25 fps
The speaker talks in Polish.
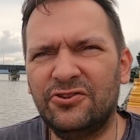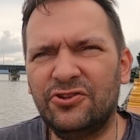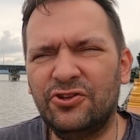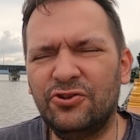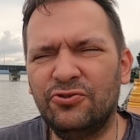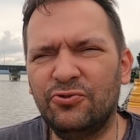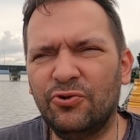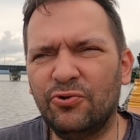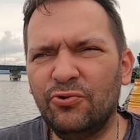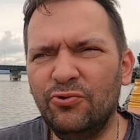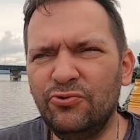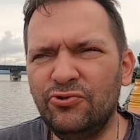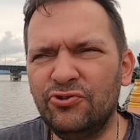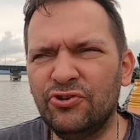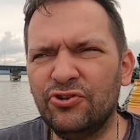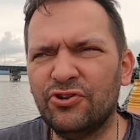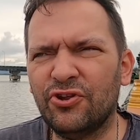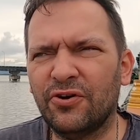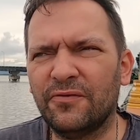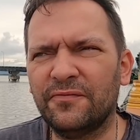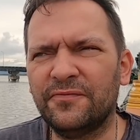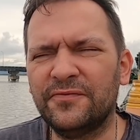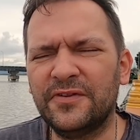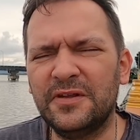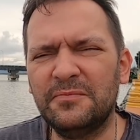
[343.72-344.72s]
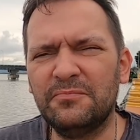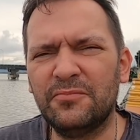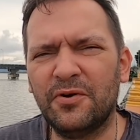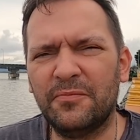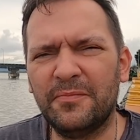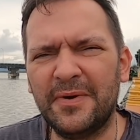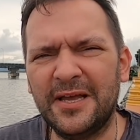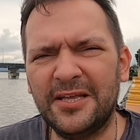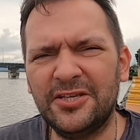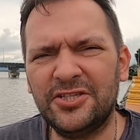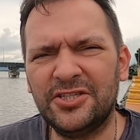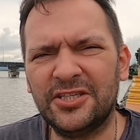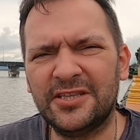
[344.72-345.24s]
trudno w tym
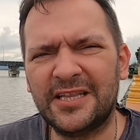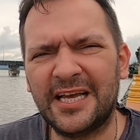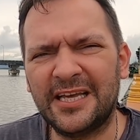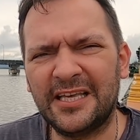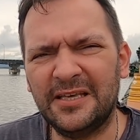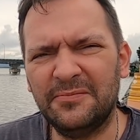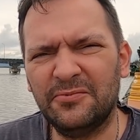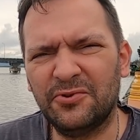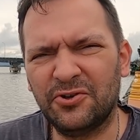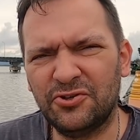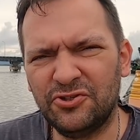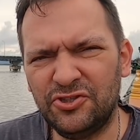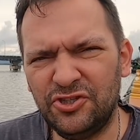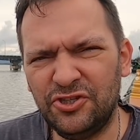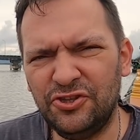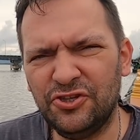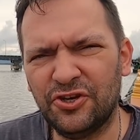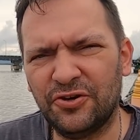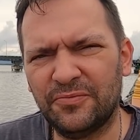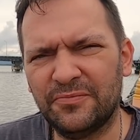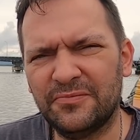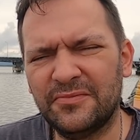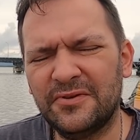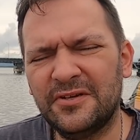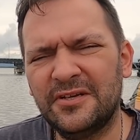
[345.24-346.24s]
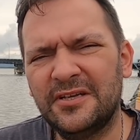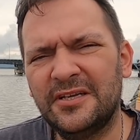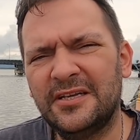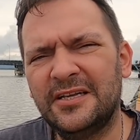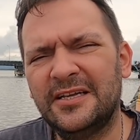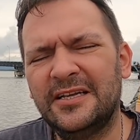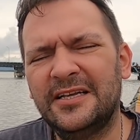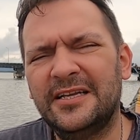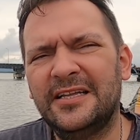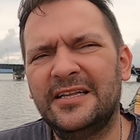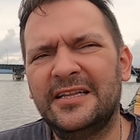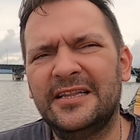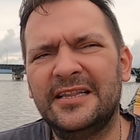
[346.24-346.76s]
momencie takim rodzinom
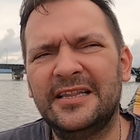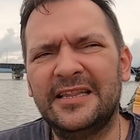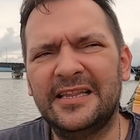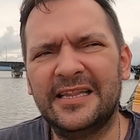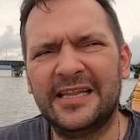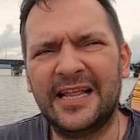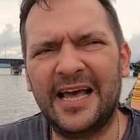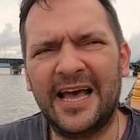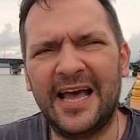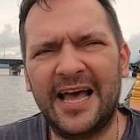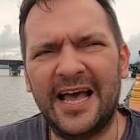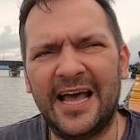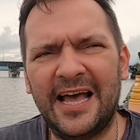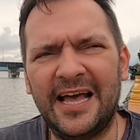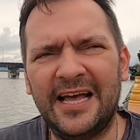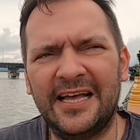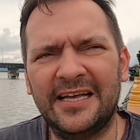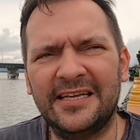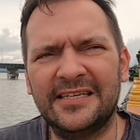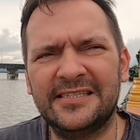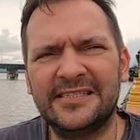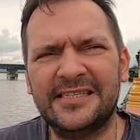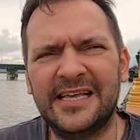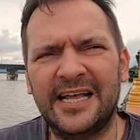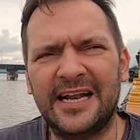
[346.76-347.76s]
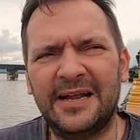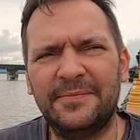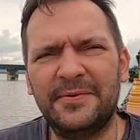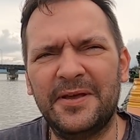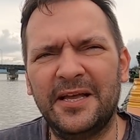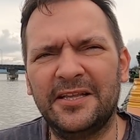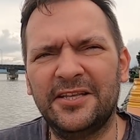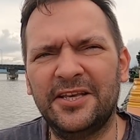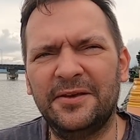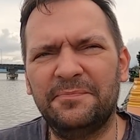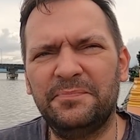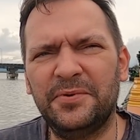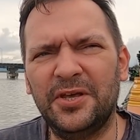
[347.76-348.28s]
na
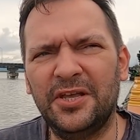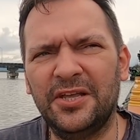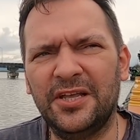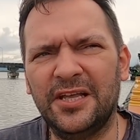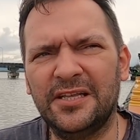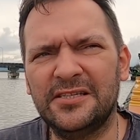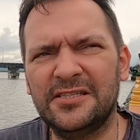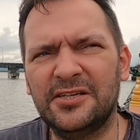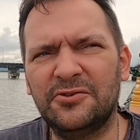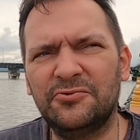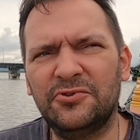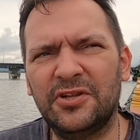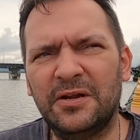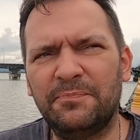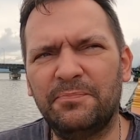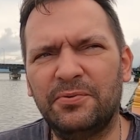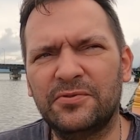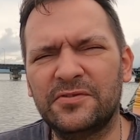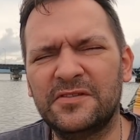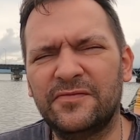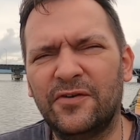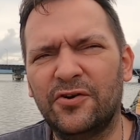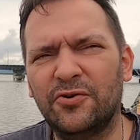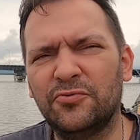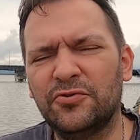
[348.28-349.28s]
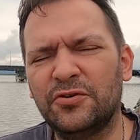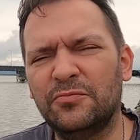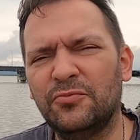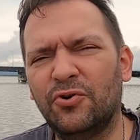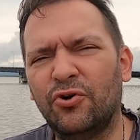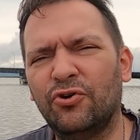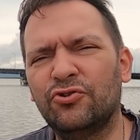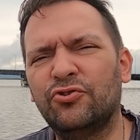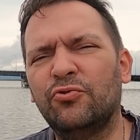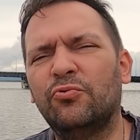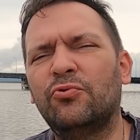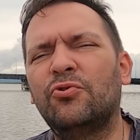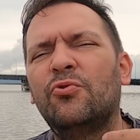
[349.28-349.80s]
zarabianie pieniędzy, które pozwolą im
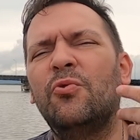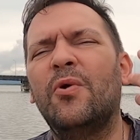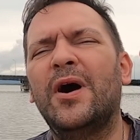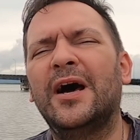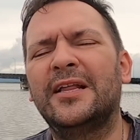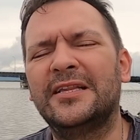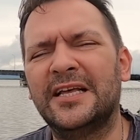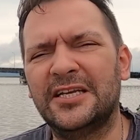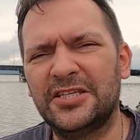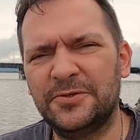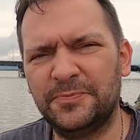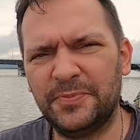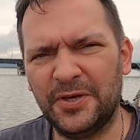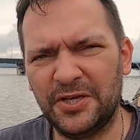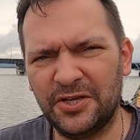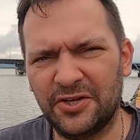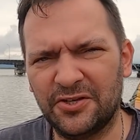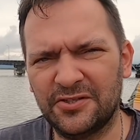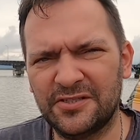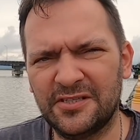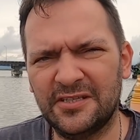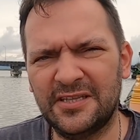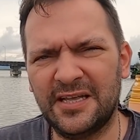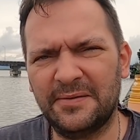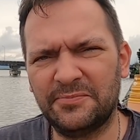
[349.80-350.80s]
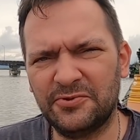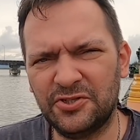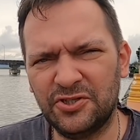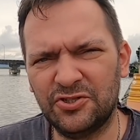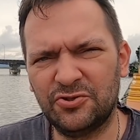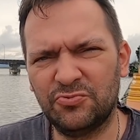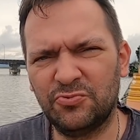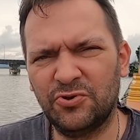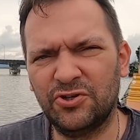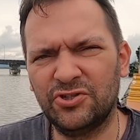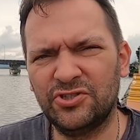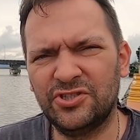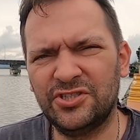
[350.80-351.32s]
odukładać pieniądze na
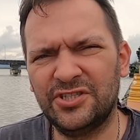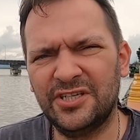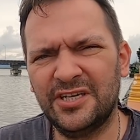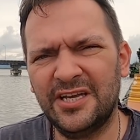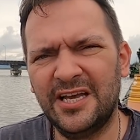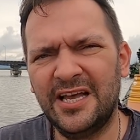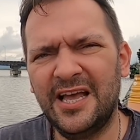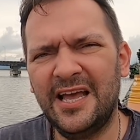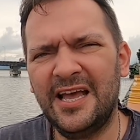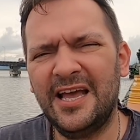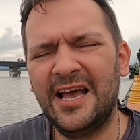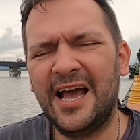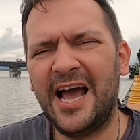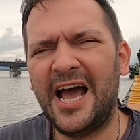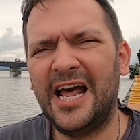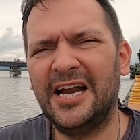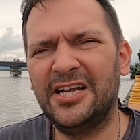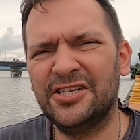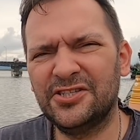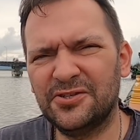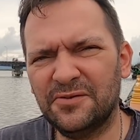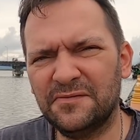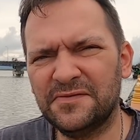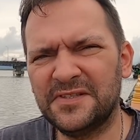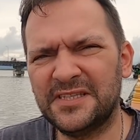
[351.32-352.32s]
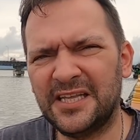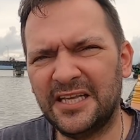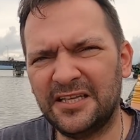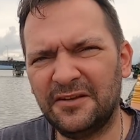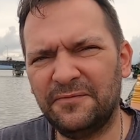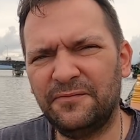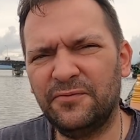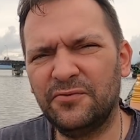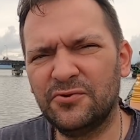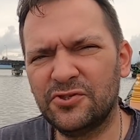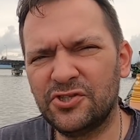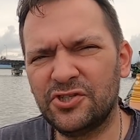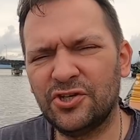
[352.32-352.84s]
przyszłość, ale są w stanie
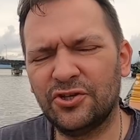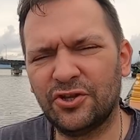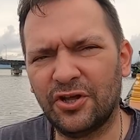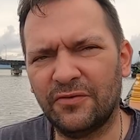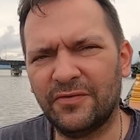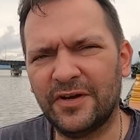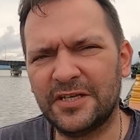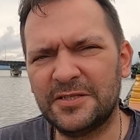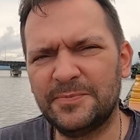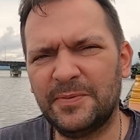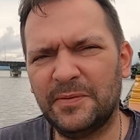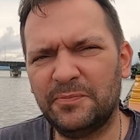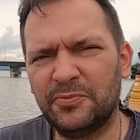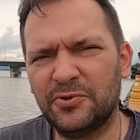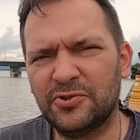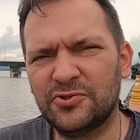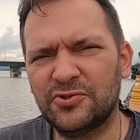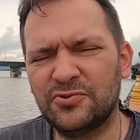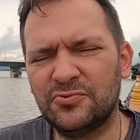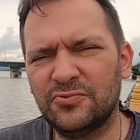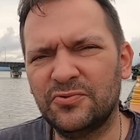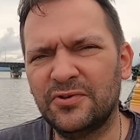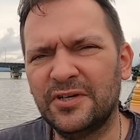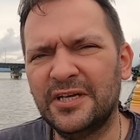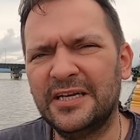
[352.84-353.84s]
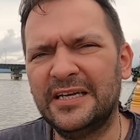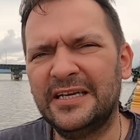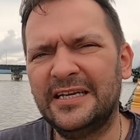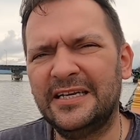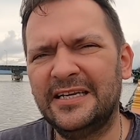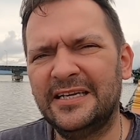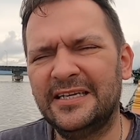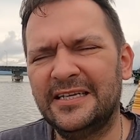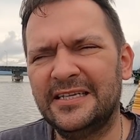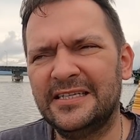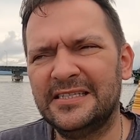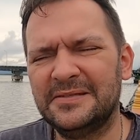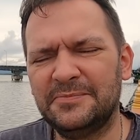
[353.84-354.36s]
funkcjonować po prostu
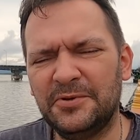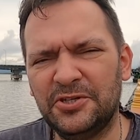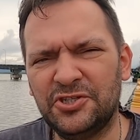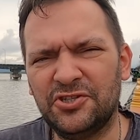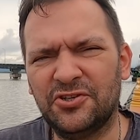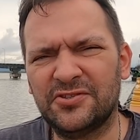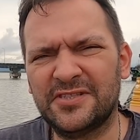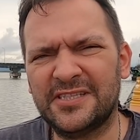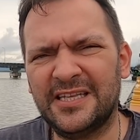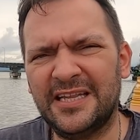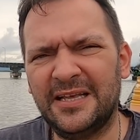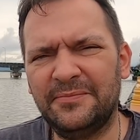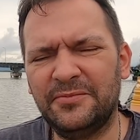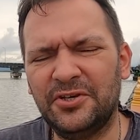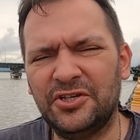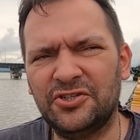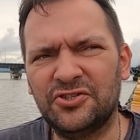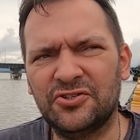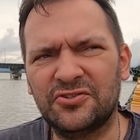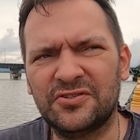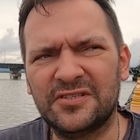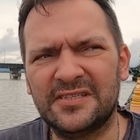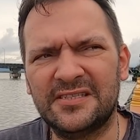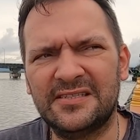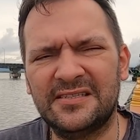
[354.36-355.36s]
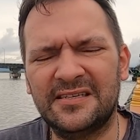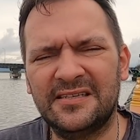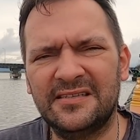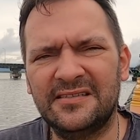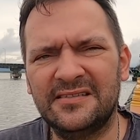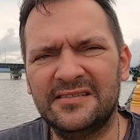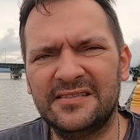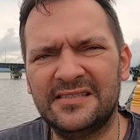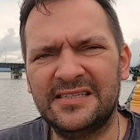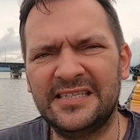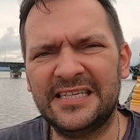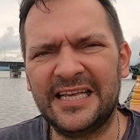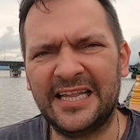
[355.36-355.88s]
z miesiąca na miesiąc,
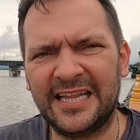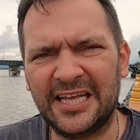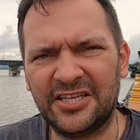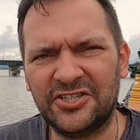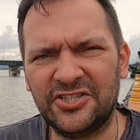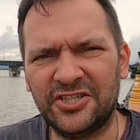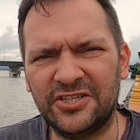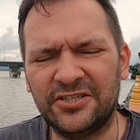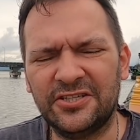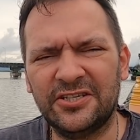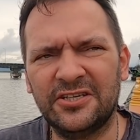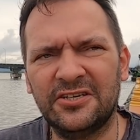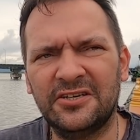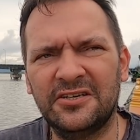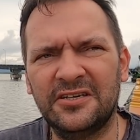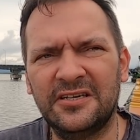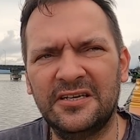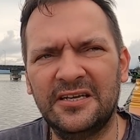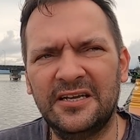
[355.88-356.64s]
z dnia na dzień.